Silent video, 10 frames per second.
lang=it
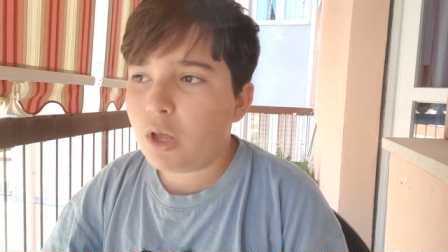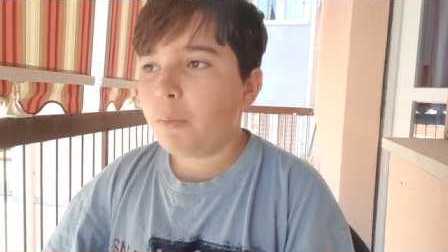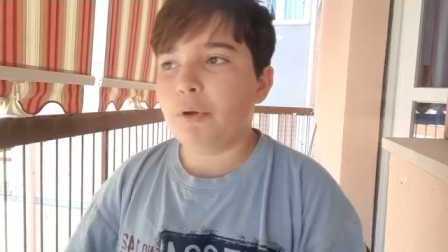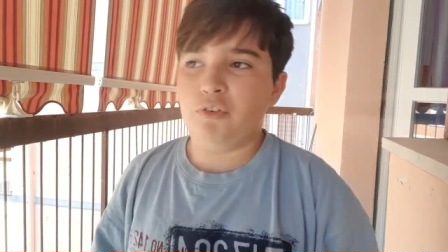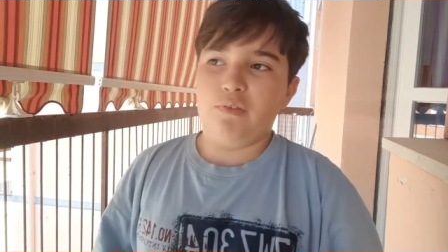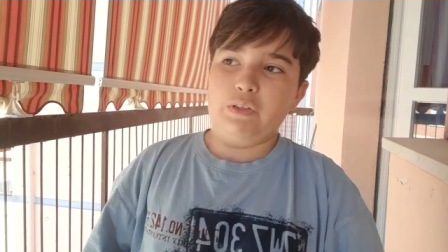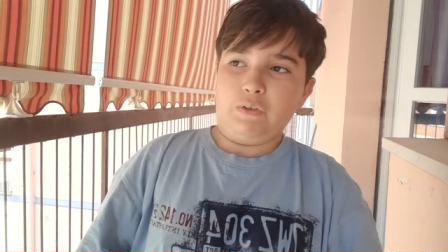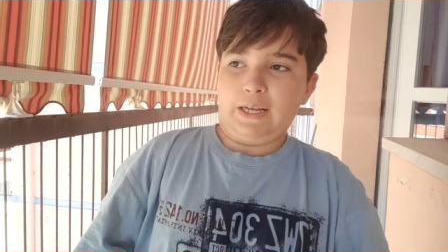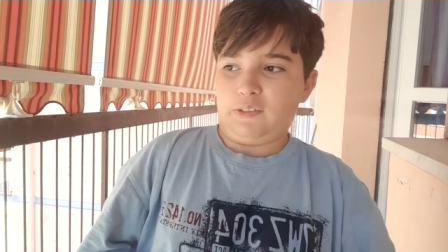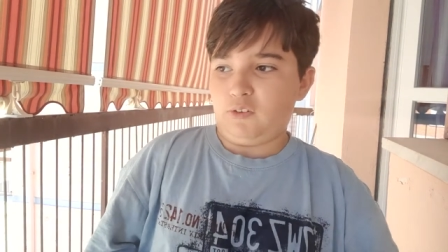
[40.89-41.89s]
Poi se vedo
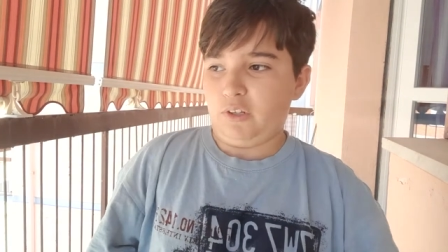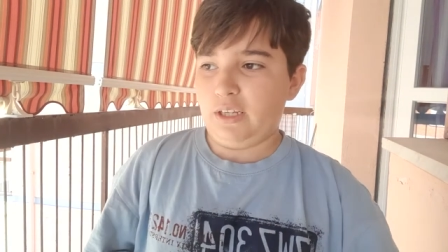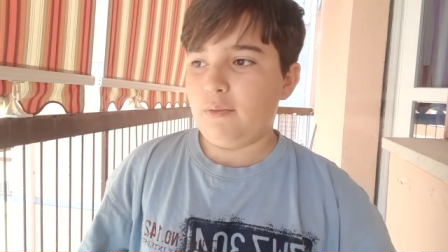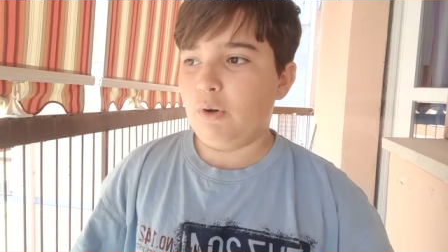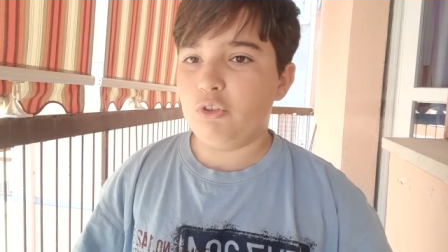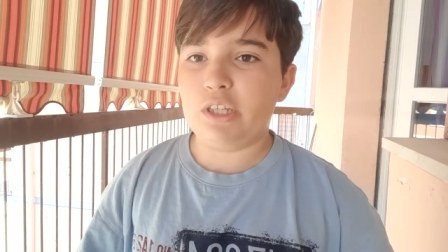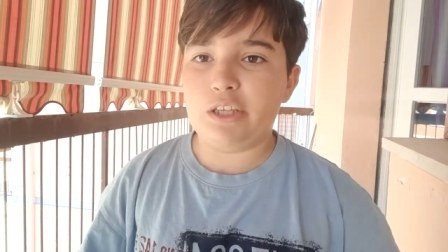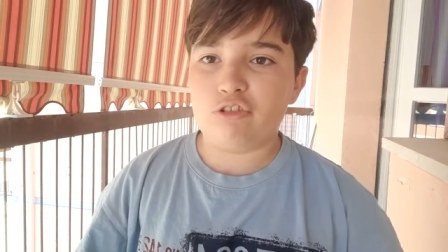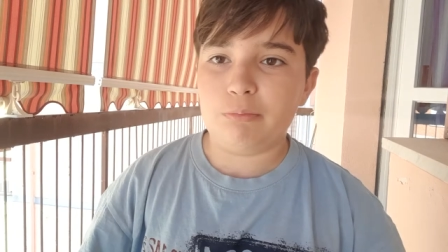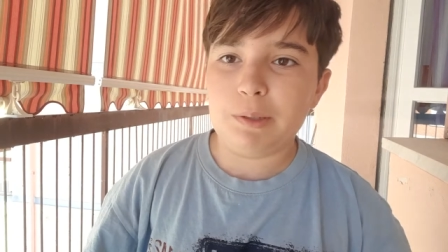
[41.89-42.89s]
cazzo che arrivano
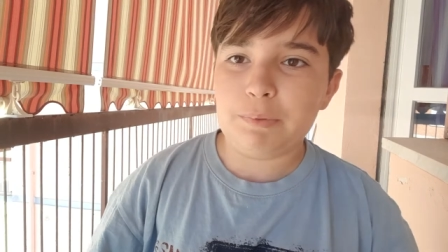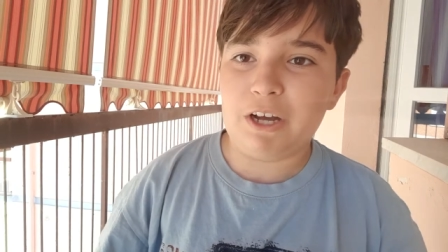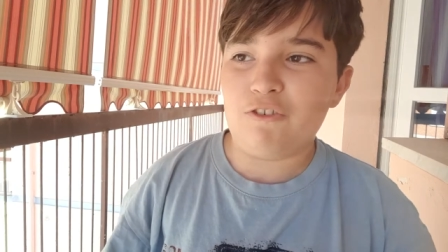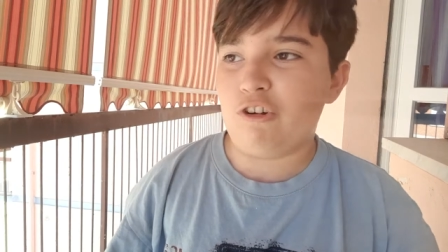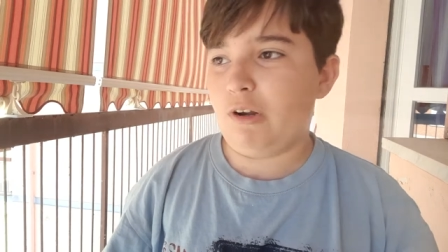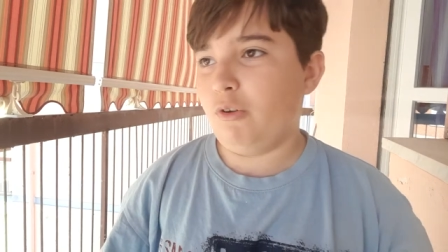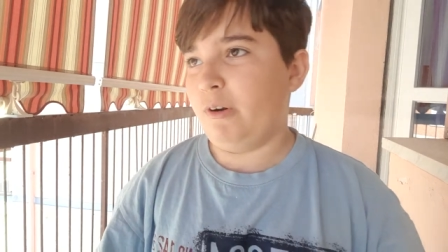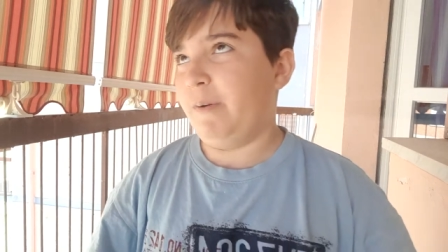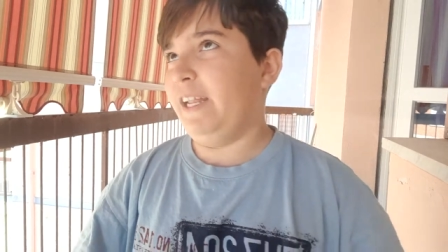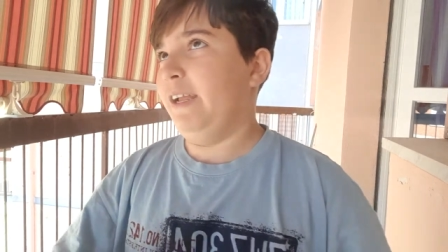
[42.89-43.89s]
10 mi piace,
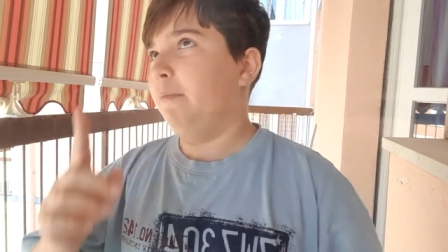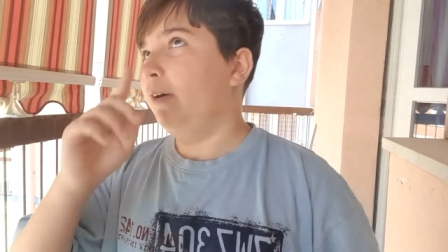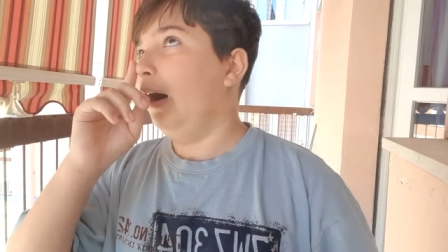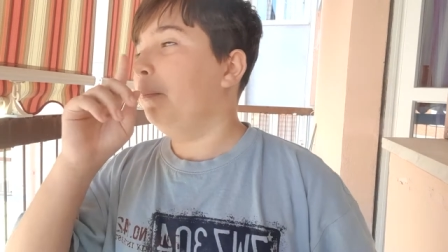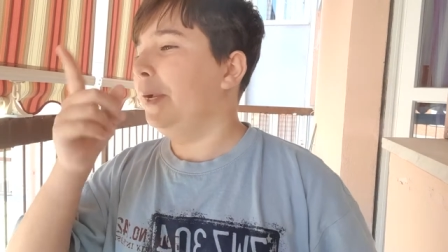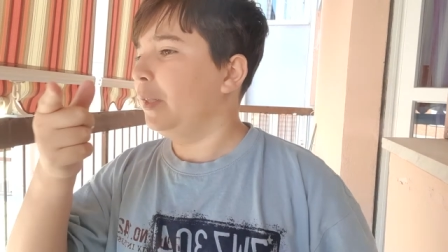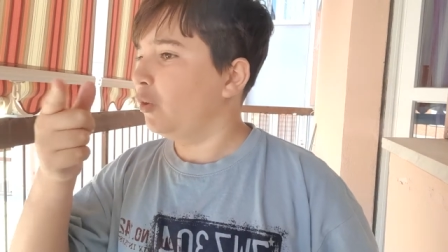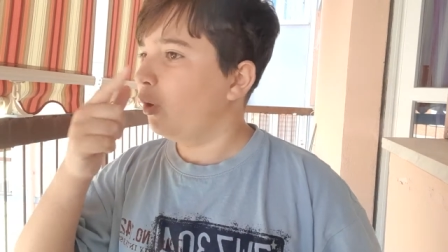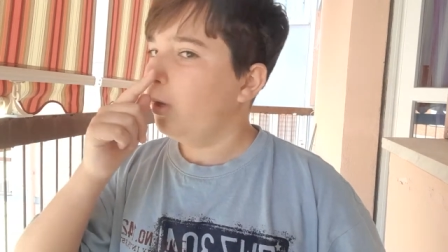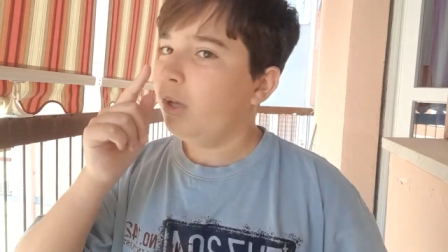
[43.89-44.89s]
allora magari aumento.